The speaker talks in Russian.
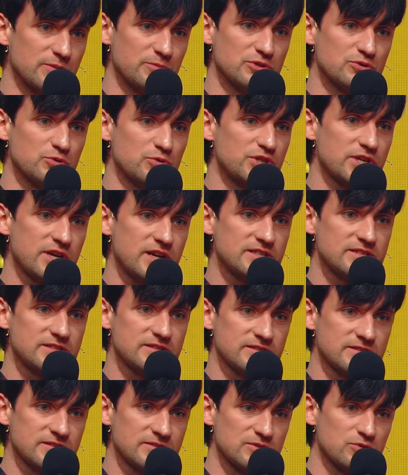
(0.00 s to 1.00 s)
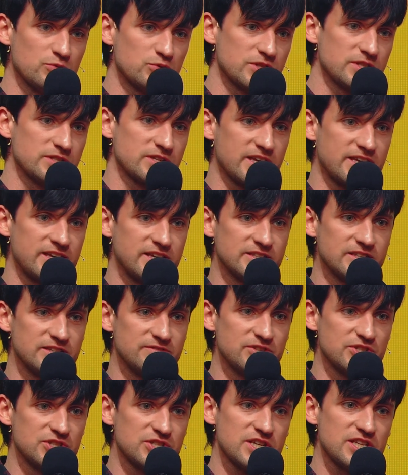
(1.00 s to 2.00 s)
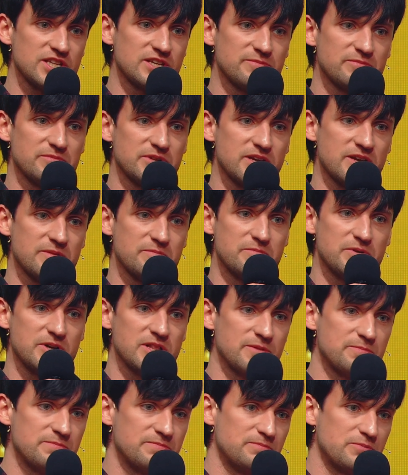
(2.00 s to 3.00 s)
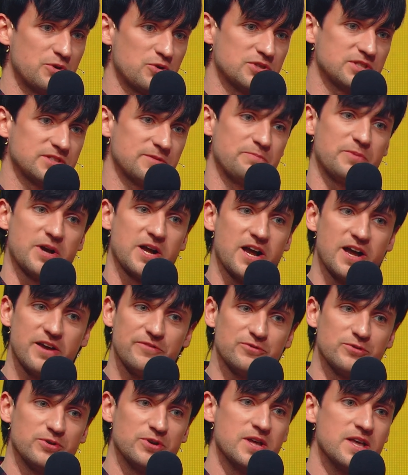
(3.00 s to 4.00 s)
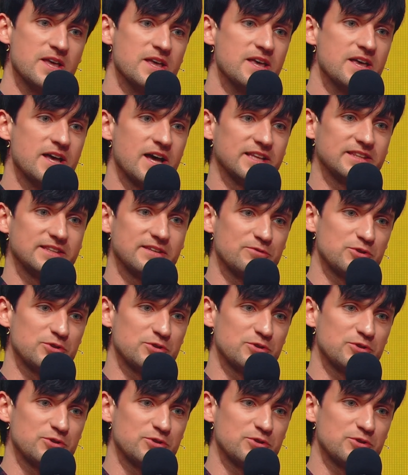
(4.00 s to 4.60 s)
там изучать, э, слушать какие-то движения. Мне было просто по кайфу от